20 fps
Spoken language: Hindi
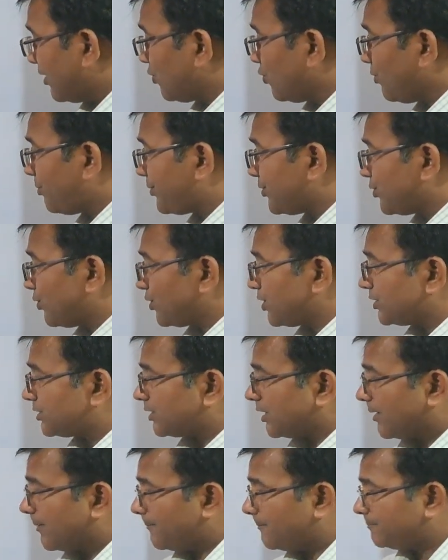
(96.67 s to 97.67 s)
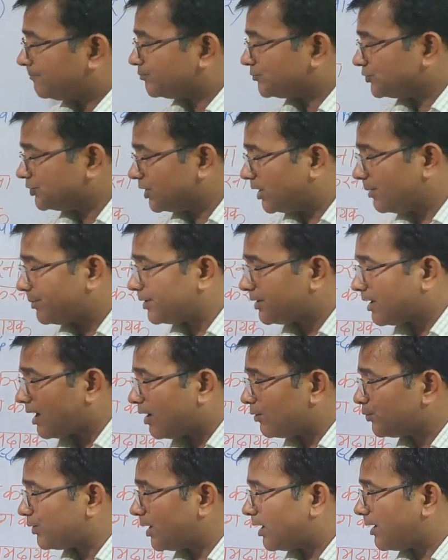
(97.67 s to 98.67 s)
अनुपयोगिता यह भी
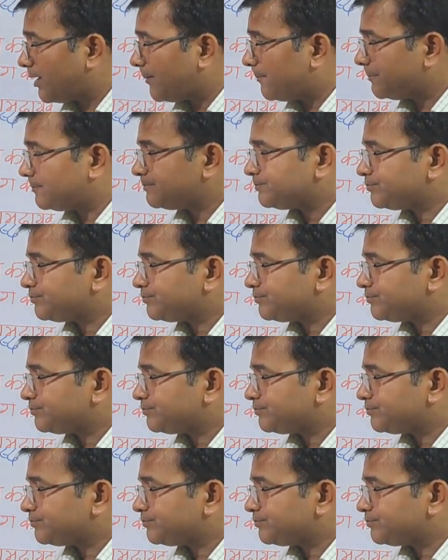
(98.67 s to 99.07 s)
नाउन है